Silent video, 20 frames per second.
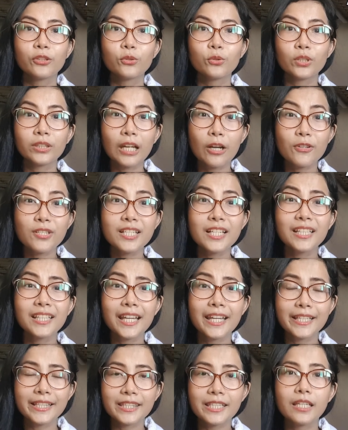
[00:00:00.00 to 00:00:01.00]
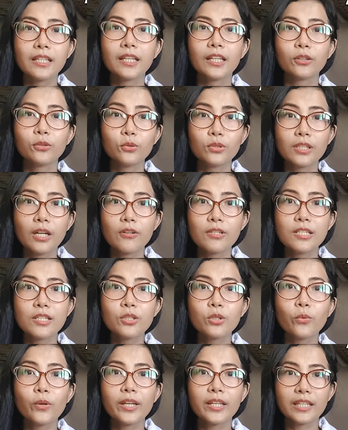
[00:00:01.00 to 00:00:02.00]
2019 and
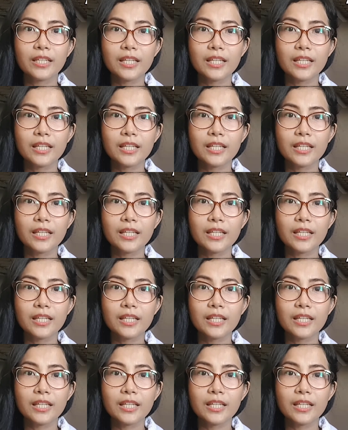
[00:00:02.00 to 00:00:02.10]
2020,